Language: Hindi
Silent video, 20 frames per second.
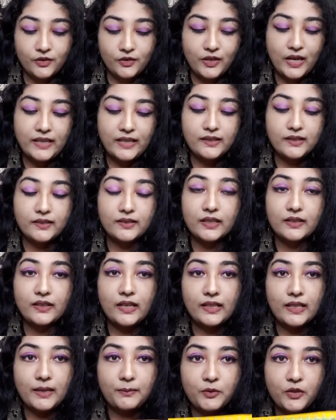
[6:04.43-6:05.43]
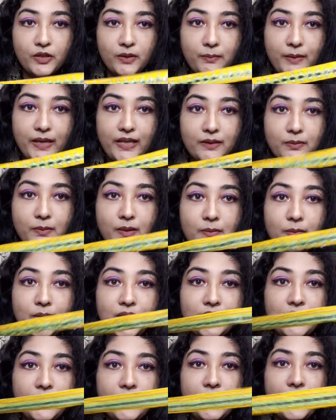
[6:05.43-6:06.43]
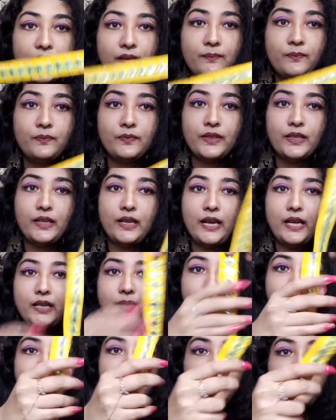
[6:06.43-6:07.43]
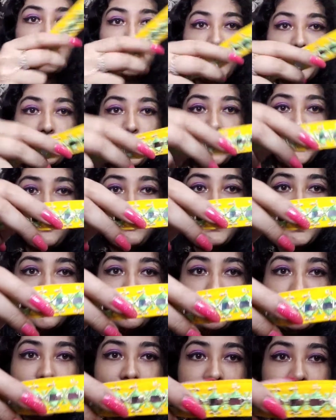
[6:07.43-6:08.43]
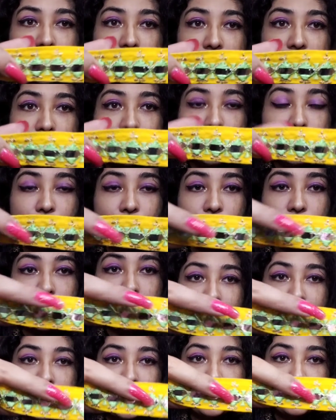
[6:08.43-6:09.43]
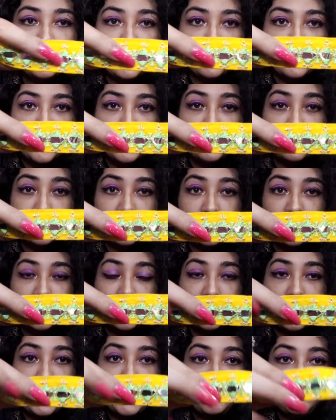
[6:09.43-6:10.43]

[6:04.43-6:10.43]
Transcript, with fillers: तो गाइज इसके साथ आपको एक बेल्ट भी मिलती है एंड बेल्ट पर भी बिल्कुल वैसा ही वर्क हो रखा है जैसा इसकी नेकलाइन